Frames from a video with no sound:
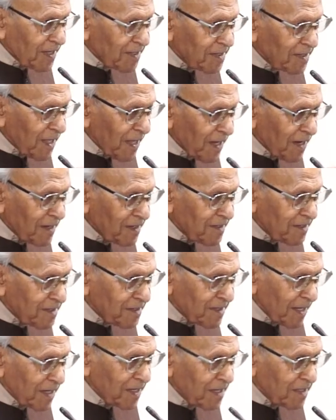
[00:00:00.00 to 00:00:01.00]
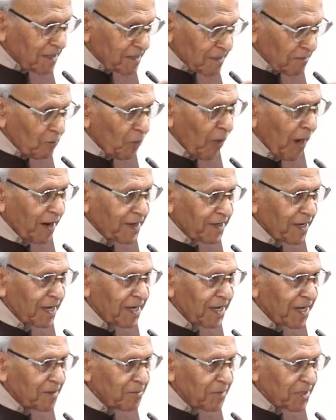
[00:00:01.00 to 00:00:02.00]
के अंदर तक
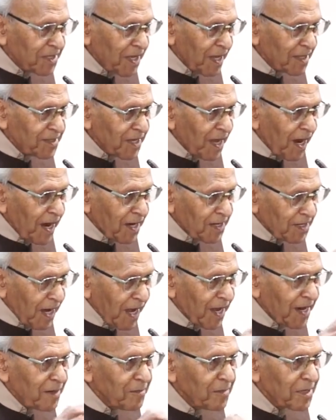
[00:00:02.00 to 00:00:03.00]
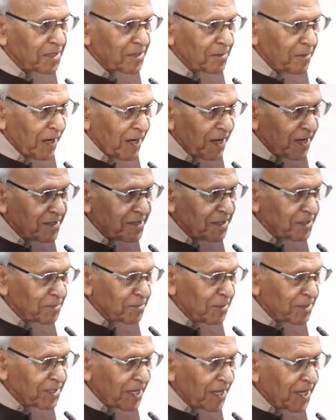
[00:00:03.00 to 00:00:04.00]
महक्कीन बताते अठारह मरतबा आए
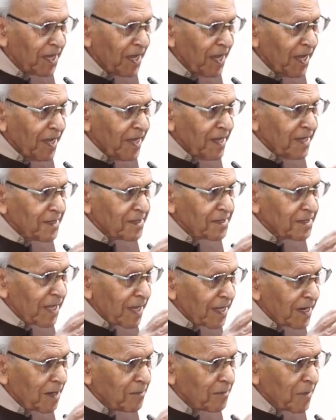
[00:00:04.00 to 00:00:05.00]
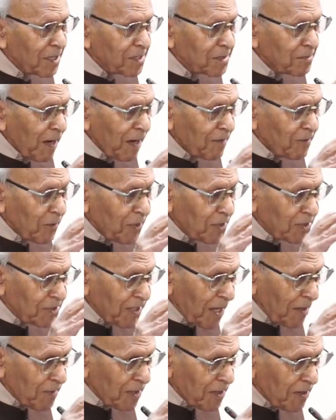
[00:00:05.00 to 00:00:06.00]
जिसमें से तेरह मरतबा वो
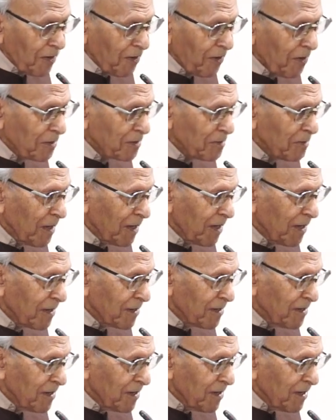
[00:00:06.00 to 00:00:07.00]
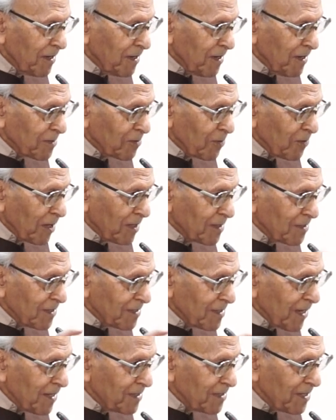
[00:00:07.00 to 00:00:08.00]
इस्लामिक कॉलेज में आए तो
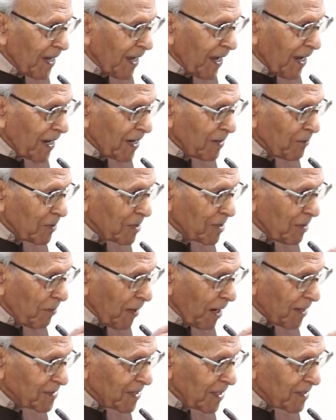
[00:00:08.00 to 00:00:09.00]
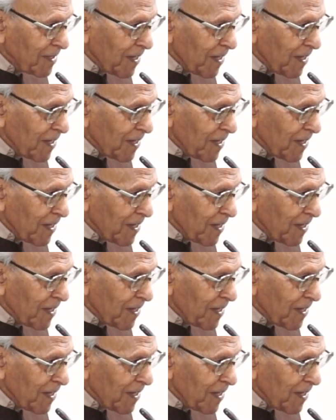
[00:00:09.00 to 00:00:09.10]
नतीजा ये है कि वो जब आते